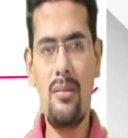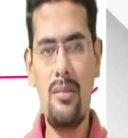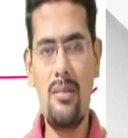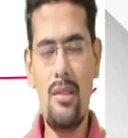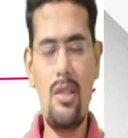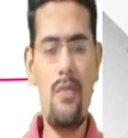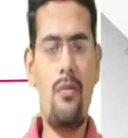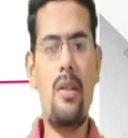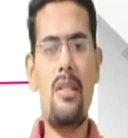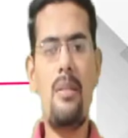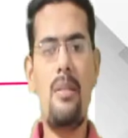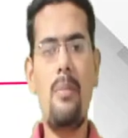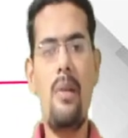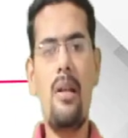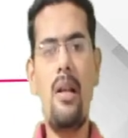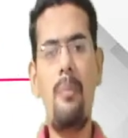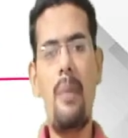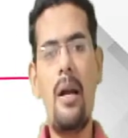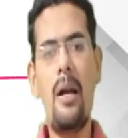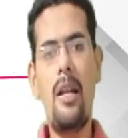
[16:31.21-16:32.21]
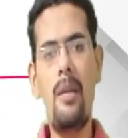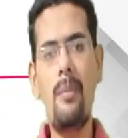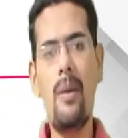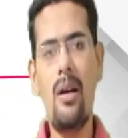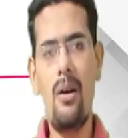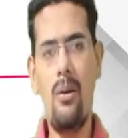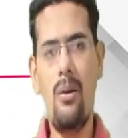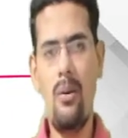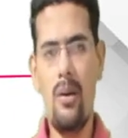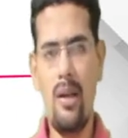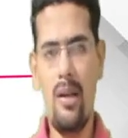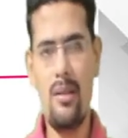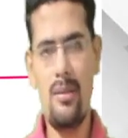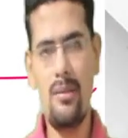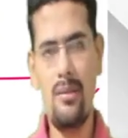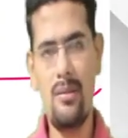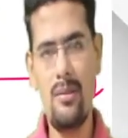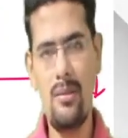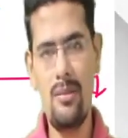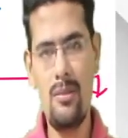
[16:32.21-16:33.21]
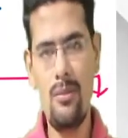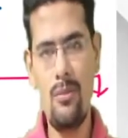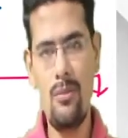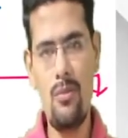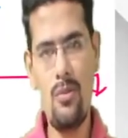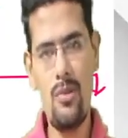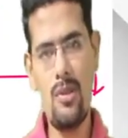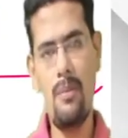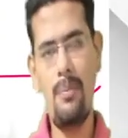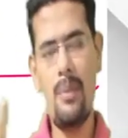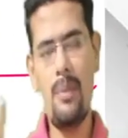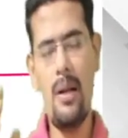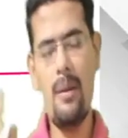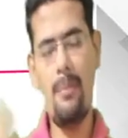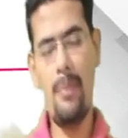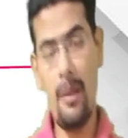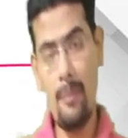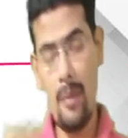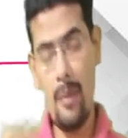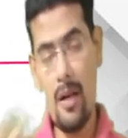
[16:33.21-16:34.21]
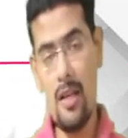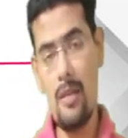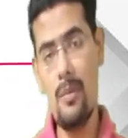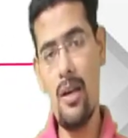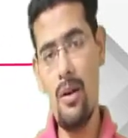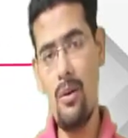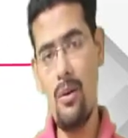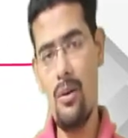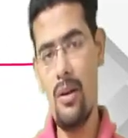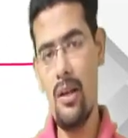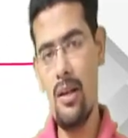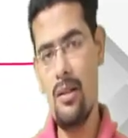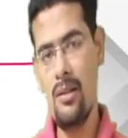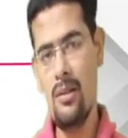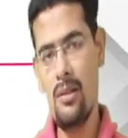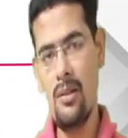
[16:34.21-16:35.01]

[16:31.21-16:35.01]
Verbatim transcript: जैसे फॉर एग्जाम्पल कल पानी महंगा हो गया उसकी पानी महंगा हो गया